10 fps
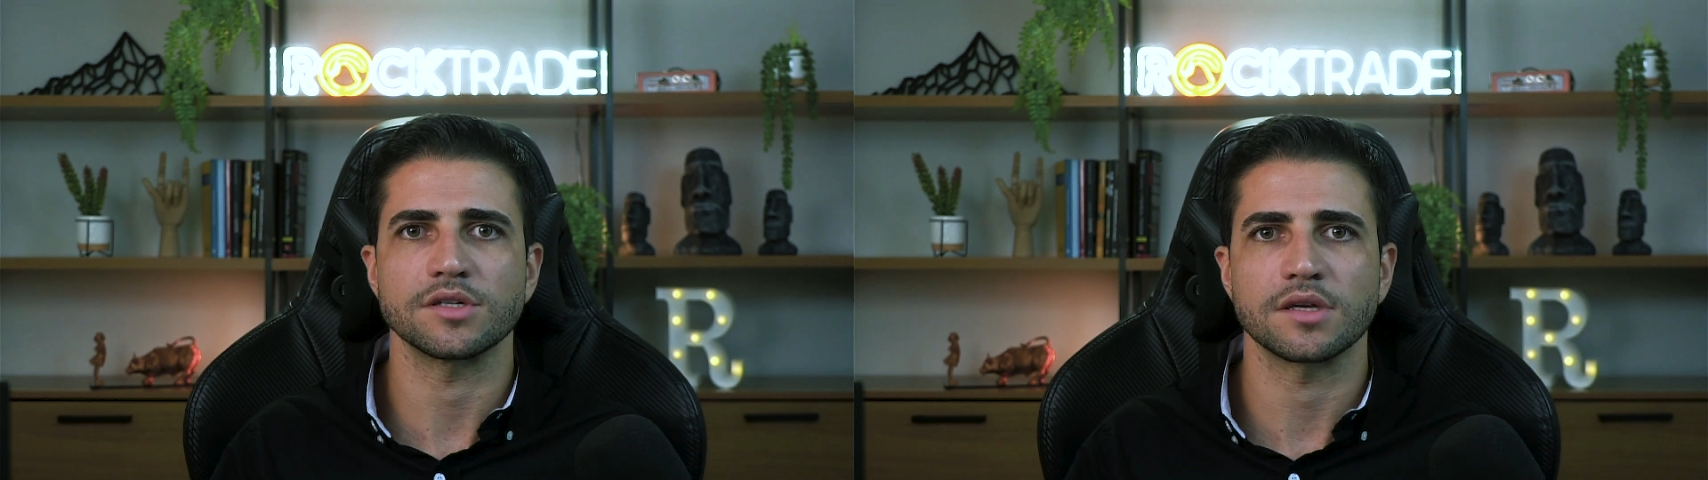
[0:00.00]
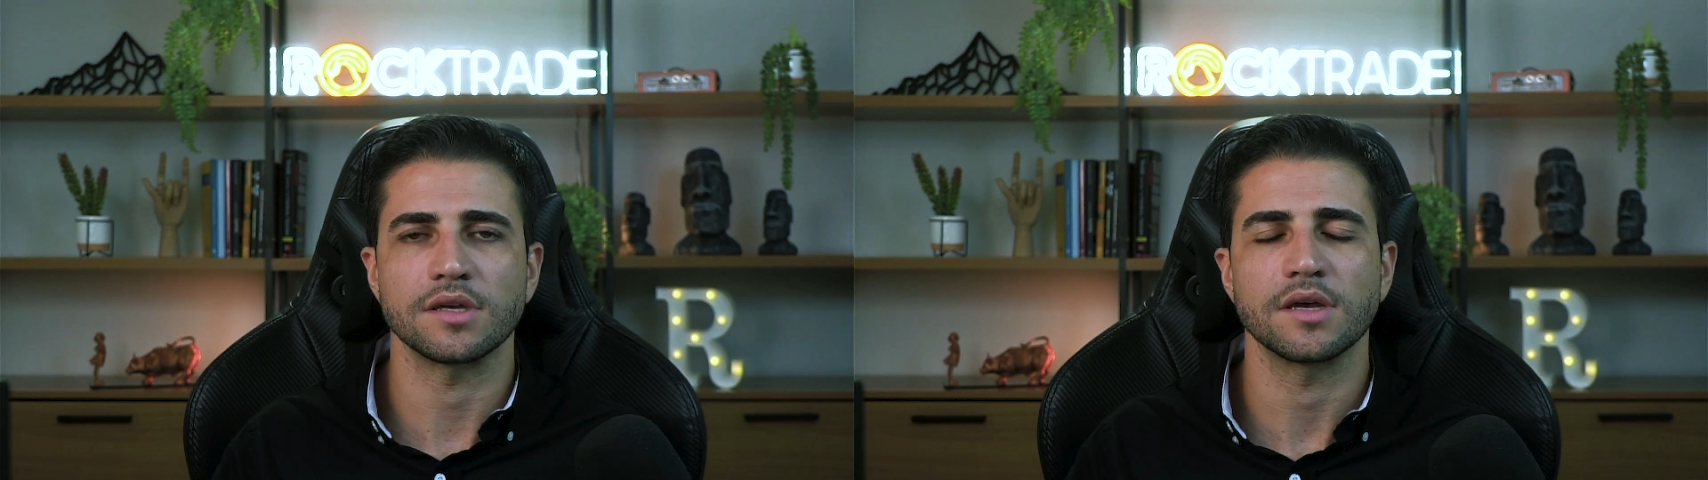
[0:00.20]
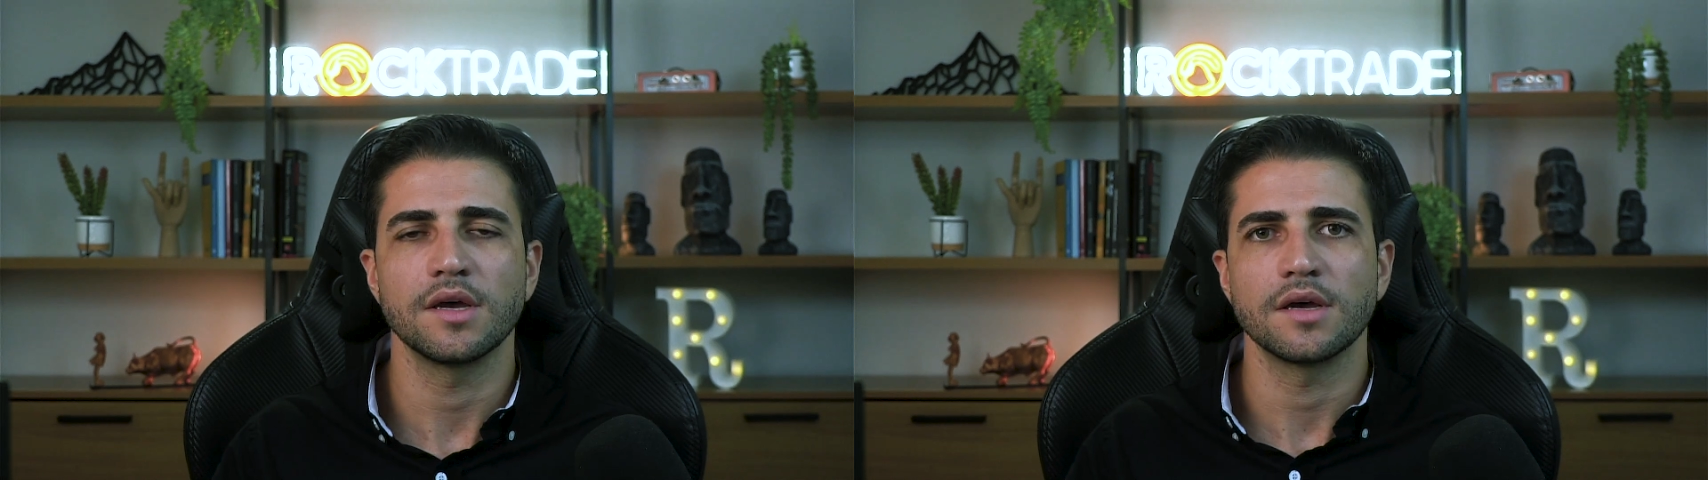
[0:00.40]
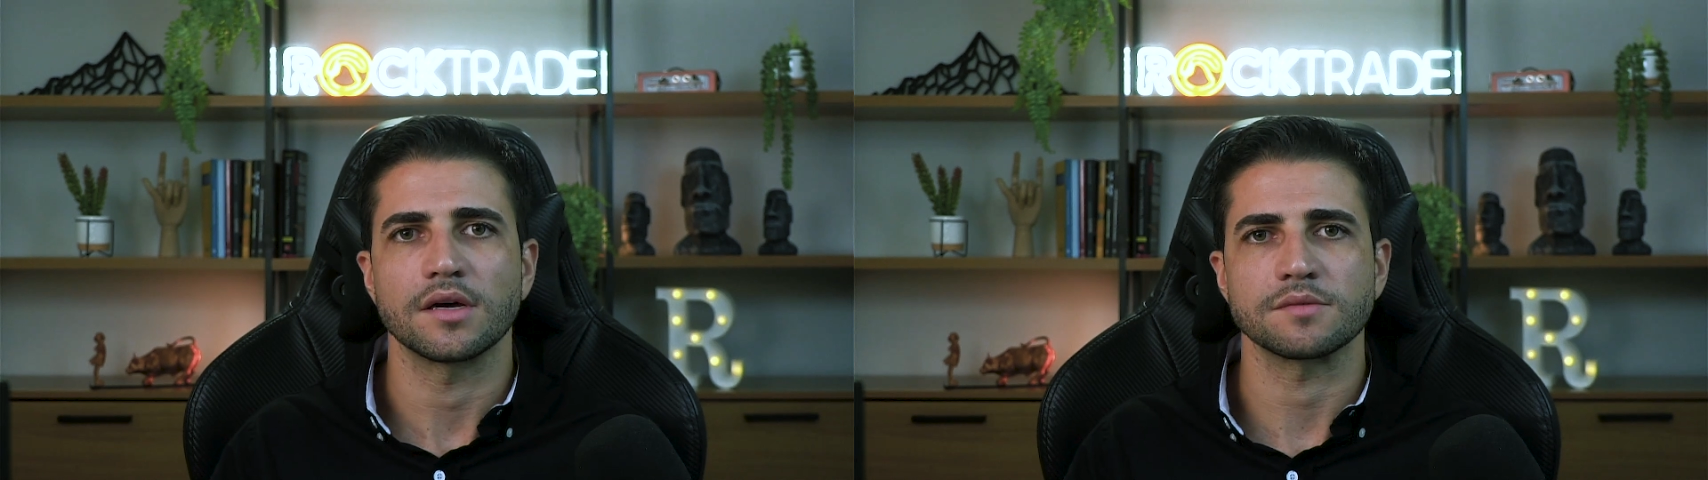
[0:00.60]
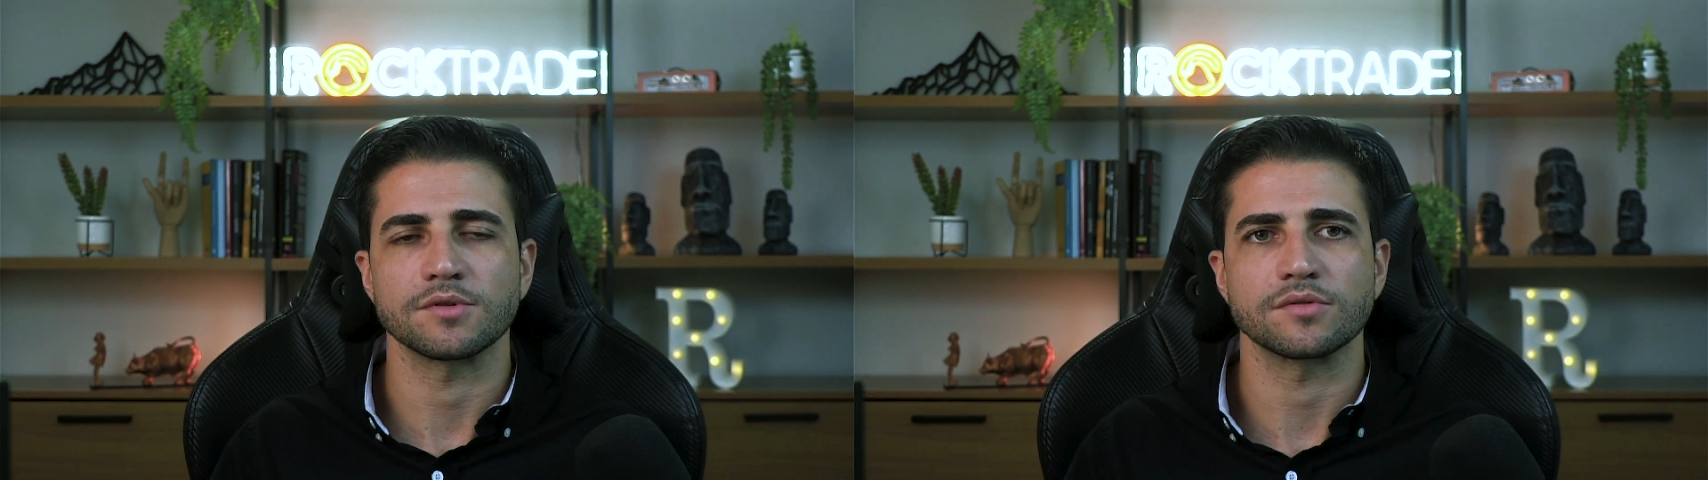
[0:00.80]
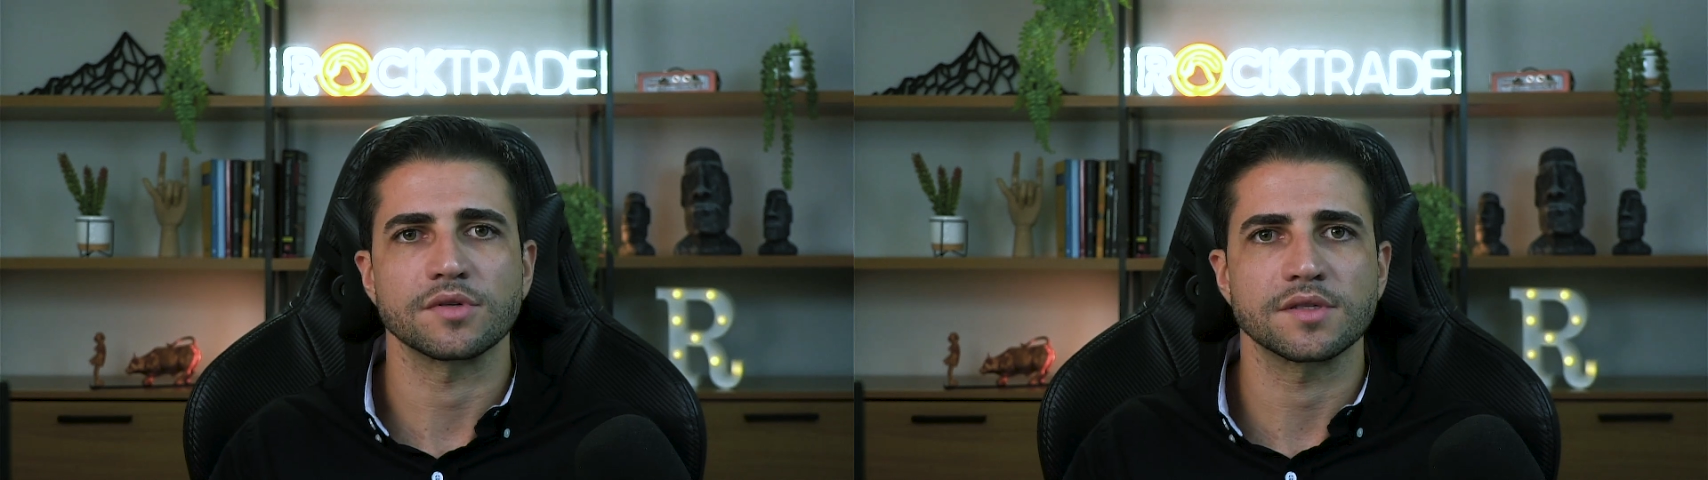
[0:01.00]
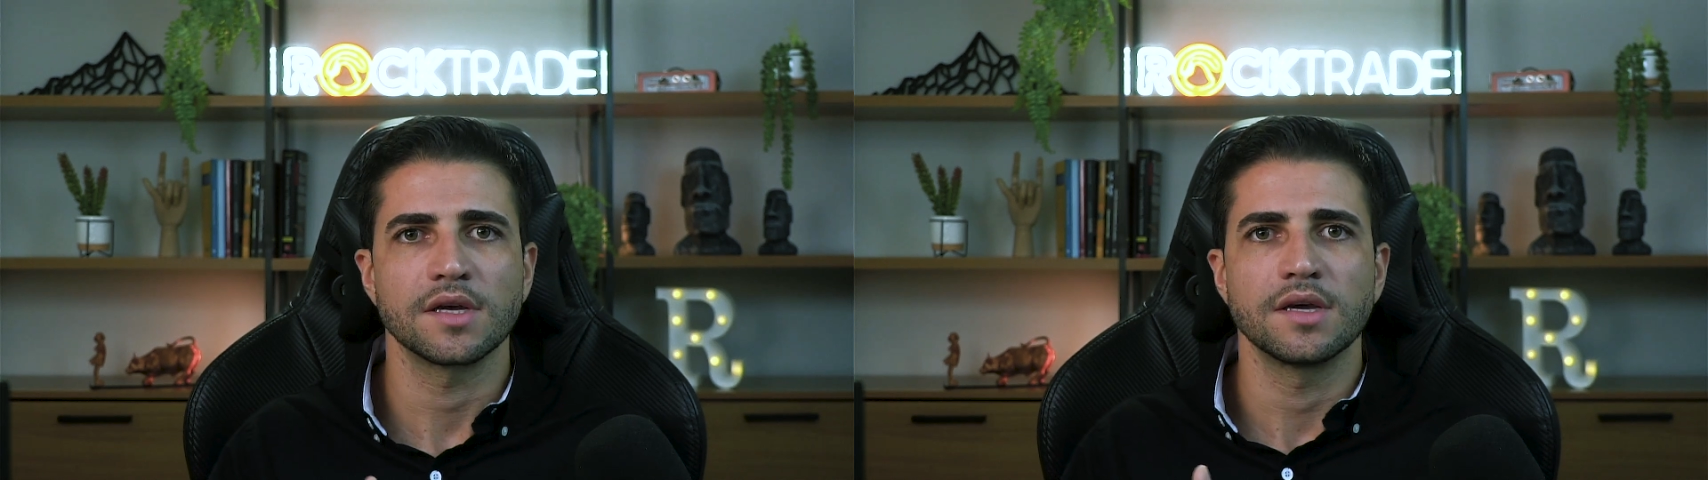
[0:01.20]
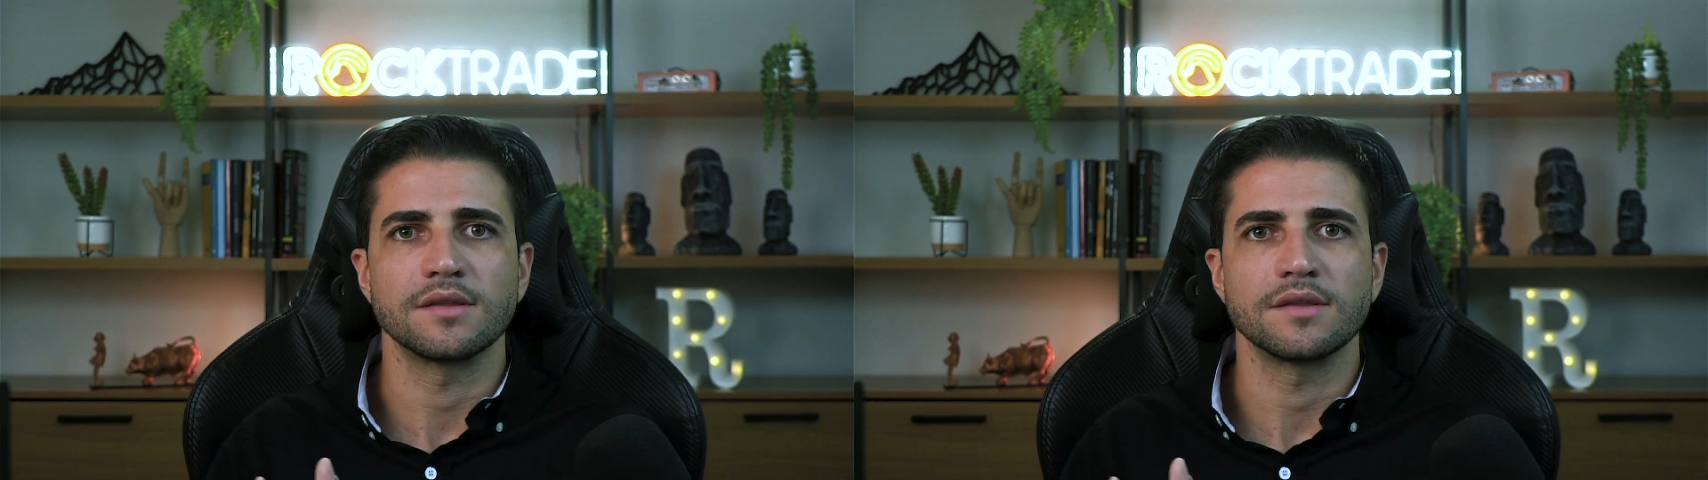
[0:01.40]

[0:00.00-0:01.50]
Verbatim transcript: que as pessoas